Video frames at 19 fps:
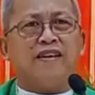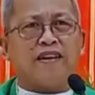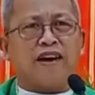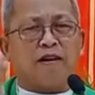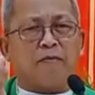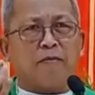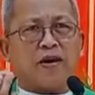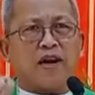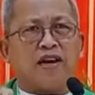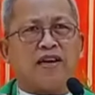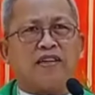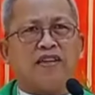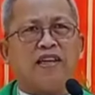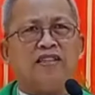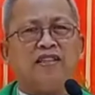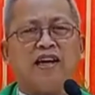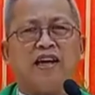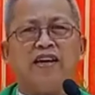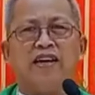
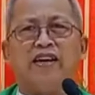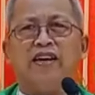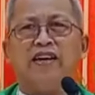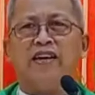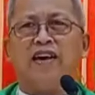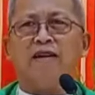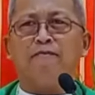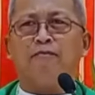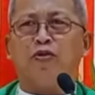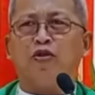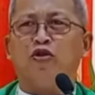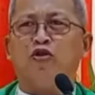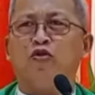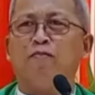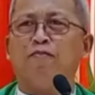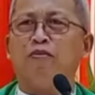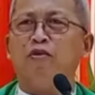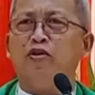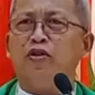nagpractice aning ni ang
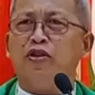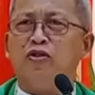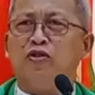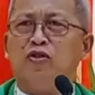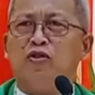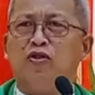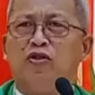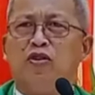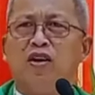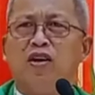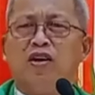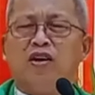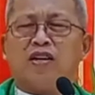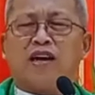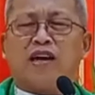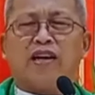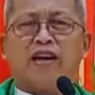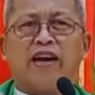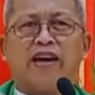puyo-puyo,
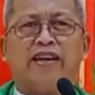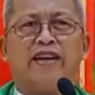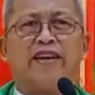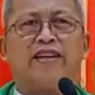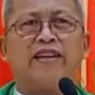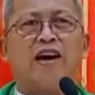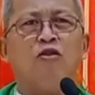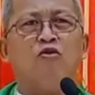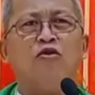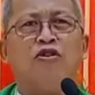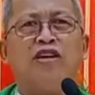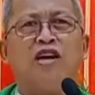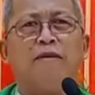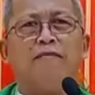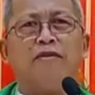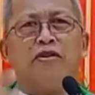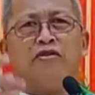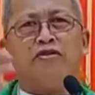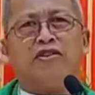kanang inig
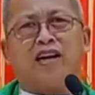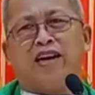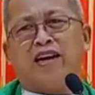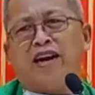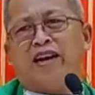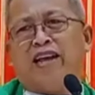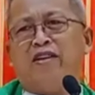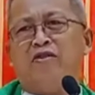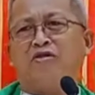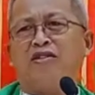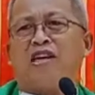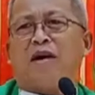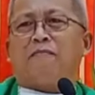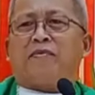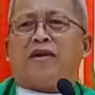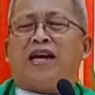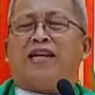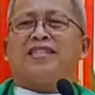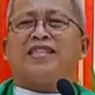kauyab gyud kana dayong
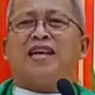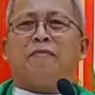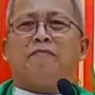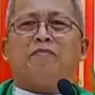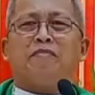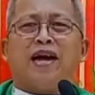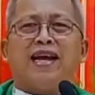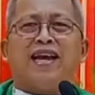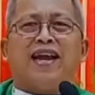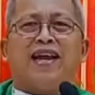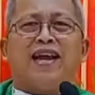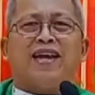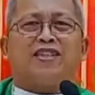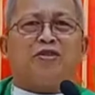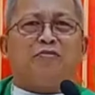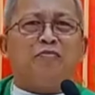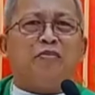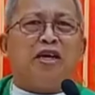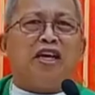sapnay-sapnay
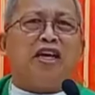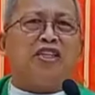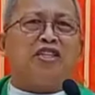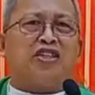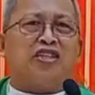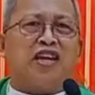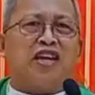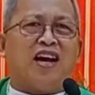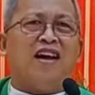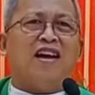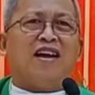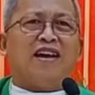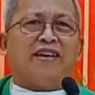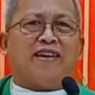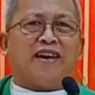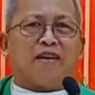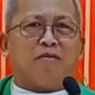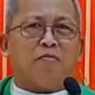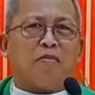anhas beach nga
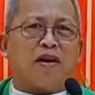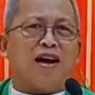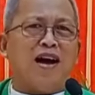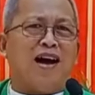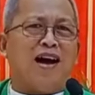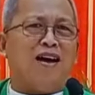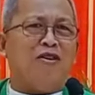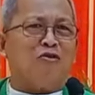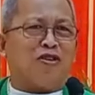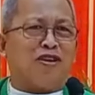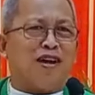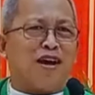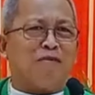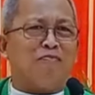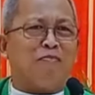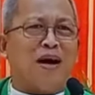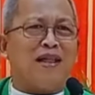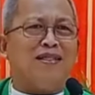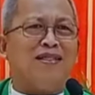nagbra og
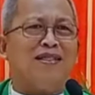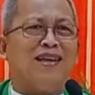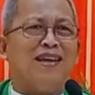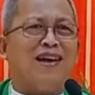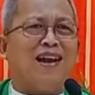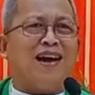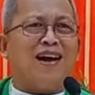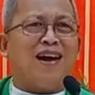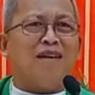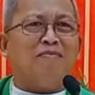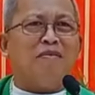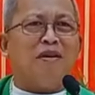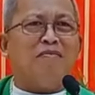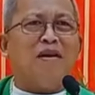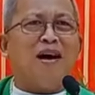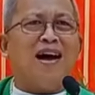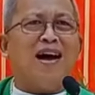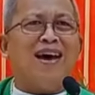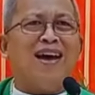nagpanti lang ang
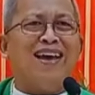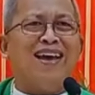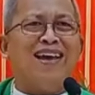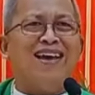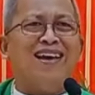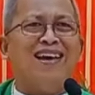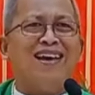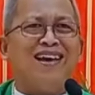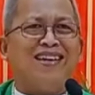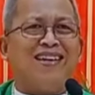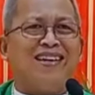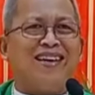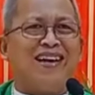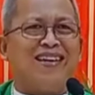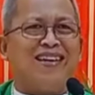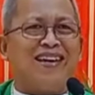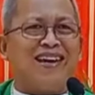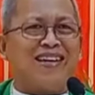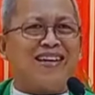babae,
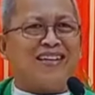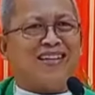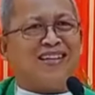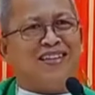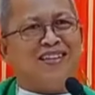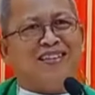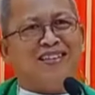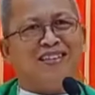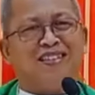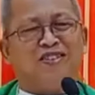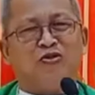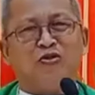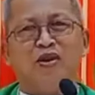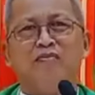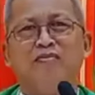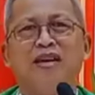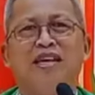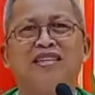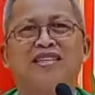nya nag
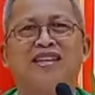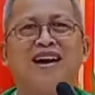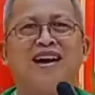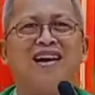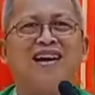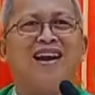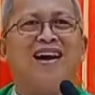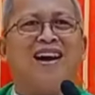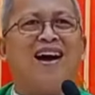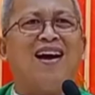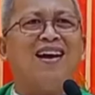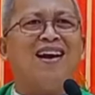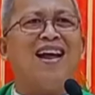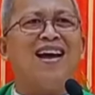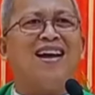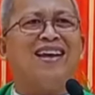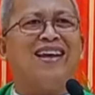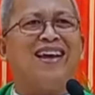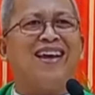swimming trunk lang ang
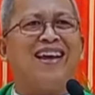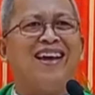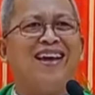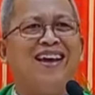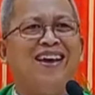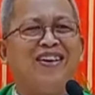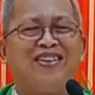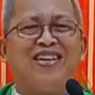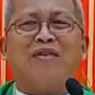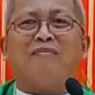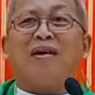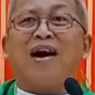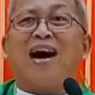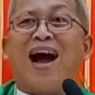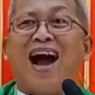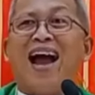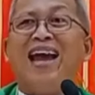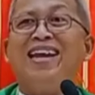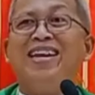laki nya
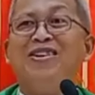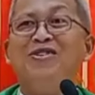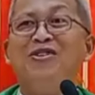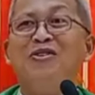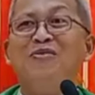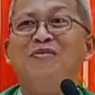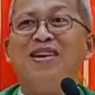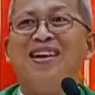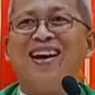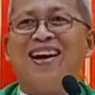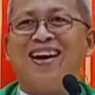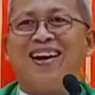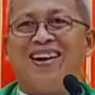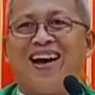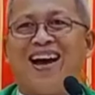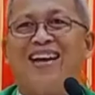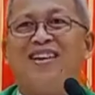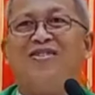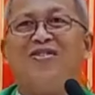mga idol man
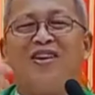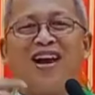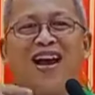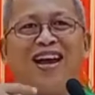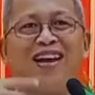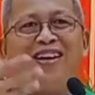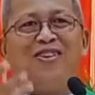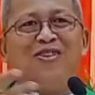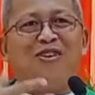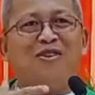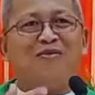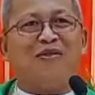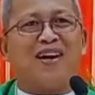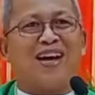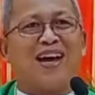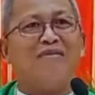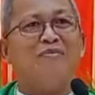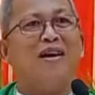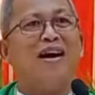na idol idol
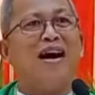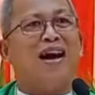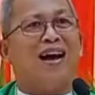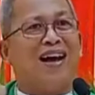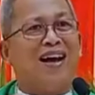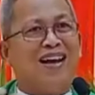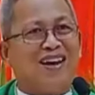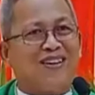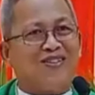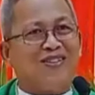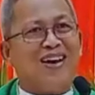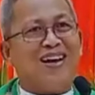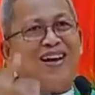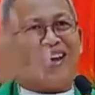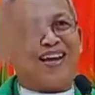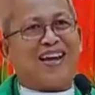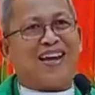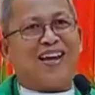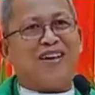ba kay mga kuan
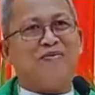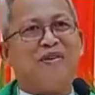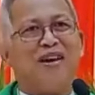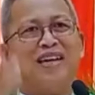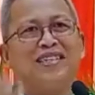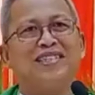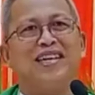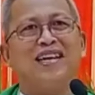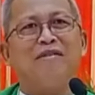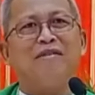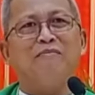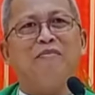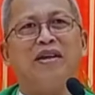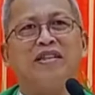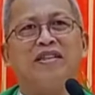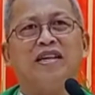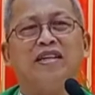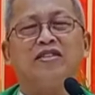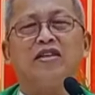lagi mga
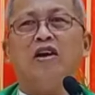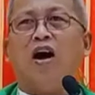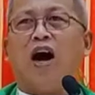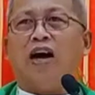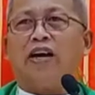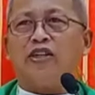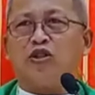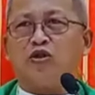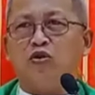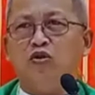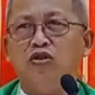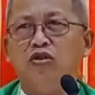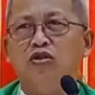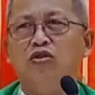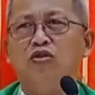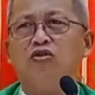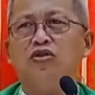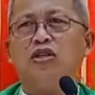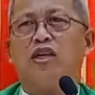celebrities ay
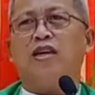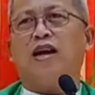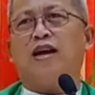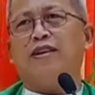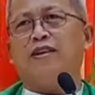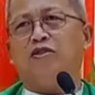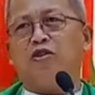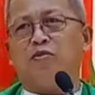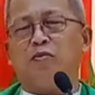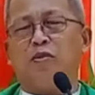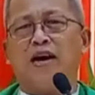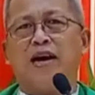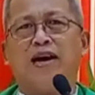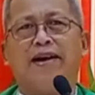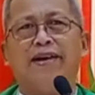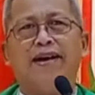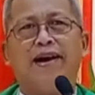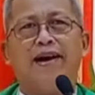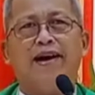sundon sa dayos
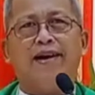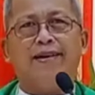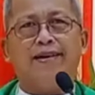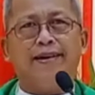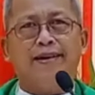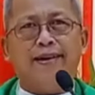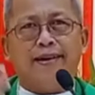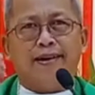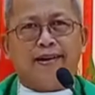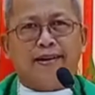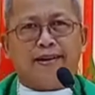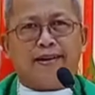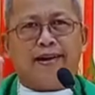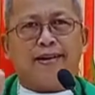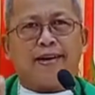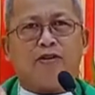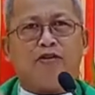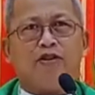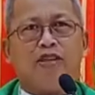mga kanahan
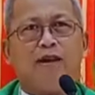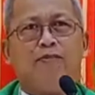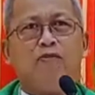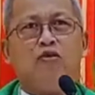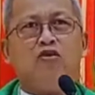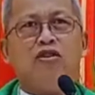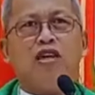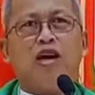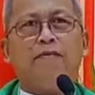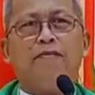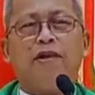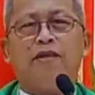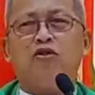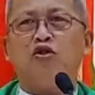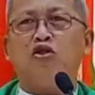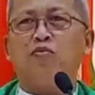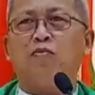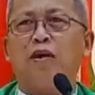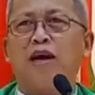nga naguyab-uyab
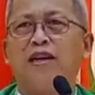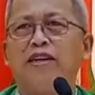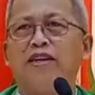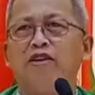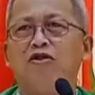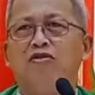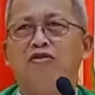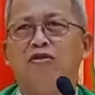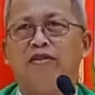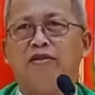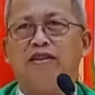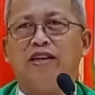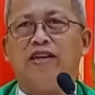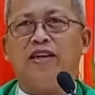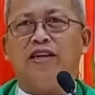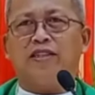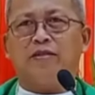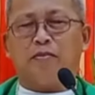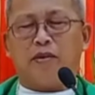dito sa baryo
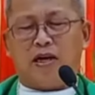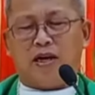dinhis